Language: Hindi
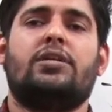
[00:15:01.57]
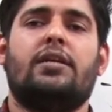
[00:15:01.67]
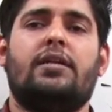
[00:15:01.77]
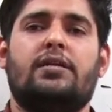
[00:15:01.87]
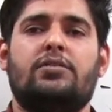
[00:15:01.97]

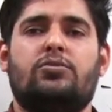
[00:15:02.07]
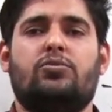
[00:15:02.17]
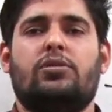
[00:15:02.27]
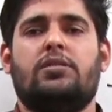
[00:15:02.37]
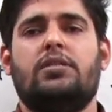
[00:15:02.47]
लेने की
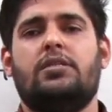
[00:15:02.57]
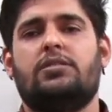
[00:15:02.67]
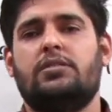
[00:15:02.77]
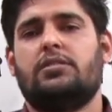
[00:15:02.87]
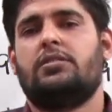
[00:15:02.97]
ज़रूरत नहीं
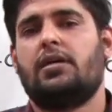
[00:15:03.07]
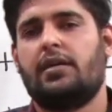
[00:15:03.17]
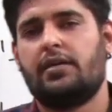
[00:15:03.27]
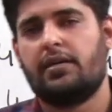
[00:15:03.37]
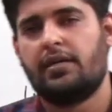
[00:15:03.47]
अच्छे से
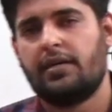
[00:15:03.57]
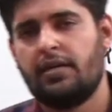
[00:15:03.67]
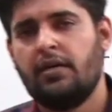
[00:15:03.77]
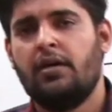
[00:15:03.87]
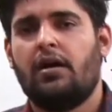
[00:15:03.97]
तैयारी करेंगे
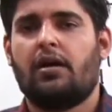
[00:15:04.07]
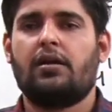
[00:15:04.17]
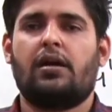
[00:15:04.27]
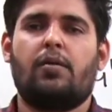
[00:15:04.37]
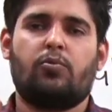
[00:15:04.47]

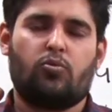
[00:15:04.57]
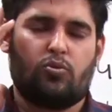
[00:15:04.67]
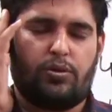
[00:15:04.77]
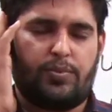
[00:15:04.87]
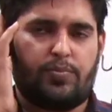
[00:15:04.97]
अगर आपको
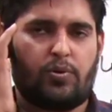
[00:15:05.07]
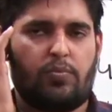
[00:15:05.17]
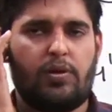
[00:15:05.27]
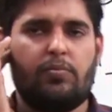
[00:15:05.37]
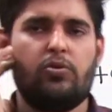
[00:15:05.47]
कोई भी
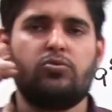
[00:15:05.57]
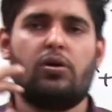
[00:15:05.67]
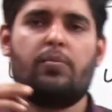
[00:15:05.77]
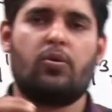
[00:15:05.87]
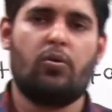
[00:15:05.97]
प्रॉब्लम हो तो
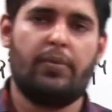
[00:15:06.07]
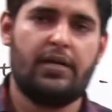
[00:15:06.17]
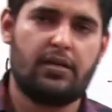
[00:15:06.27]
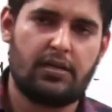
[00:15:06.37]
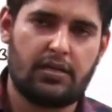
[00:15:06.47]
आप
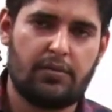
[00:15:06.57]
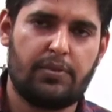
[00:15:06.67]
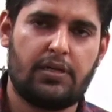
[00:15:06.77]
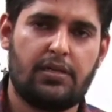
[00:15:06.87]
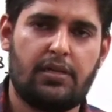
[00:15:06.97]
कमेंट करके
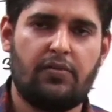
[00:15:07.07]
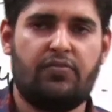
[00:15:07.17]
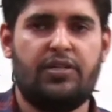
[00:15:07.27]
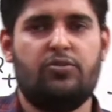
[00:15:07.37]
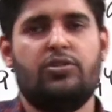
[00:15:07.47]
बता देना
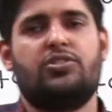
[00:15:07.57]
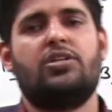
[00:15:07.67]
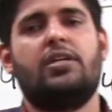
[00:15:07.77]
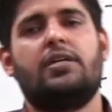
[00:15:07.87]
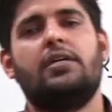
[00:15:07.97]
वीडियो अच्छी
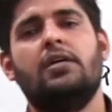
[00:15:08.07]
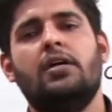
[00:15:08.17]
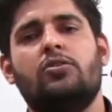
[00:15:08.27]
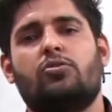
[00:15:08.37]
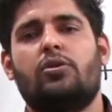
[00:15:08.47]
लगी
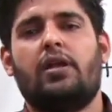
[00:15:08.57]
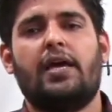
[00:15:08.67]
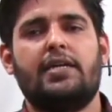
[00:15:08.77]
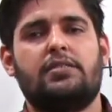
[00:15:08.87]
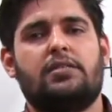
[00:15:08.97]
तो
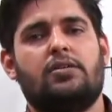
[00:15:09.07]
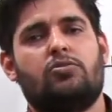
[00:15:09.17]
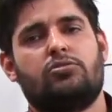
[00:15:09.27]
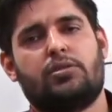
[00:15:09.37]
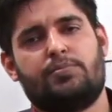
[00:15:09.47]
लाइक शेयर
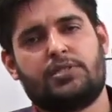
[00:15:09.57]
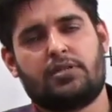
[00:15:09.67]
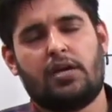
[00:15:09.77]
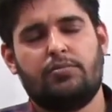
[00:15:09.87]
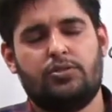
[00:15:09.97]
और
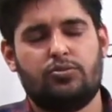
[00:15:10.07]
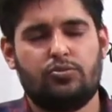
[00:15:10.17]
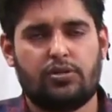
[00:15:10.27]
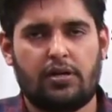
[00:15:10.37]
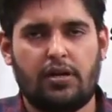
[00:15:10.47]
सब्सक्राइब
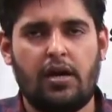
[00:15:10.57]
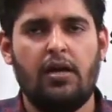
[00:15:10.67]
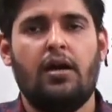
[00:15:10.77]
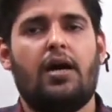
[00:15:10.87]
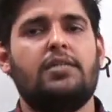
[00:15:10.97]
जरूर
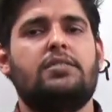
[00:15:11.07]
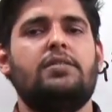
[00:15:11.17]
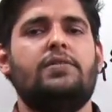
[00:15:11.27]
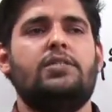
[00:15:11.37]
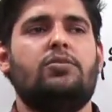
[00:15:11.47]
करना आज की
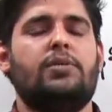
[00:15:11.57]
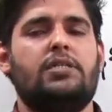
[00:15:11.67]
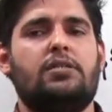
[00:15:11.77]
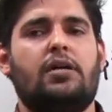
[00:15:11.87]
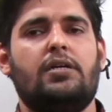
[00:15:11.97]
वीडियो में
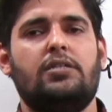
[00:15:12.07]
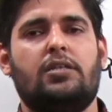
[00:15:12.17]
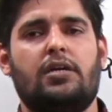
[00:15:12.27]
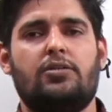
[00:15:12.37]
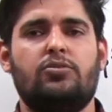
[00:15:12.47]
इतना ही
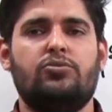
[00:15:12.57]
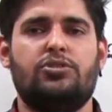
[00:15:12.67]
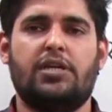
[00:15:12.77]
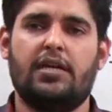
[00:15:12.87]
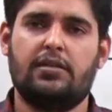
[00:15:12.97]
थैंक यू
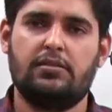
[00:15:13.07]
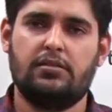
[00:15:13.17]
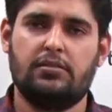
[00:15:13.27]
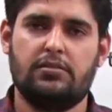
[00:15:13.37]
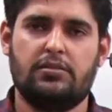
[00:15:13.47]
जय हिंद
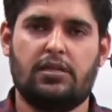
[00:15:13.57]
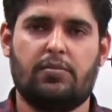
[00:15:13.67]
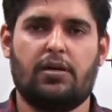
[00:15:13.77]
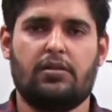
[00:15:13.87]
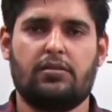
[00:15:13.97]
जय
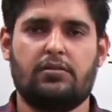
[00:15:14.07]
भारत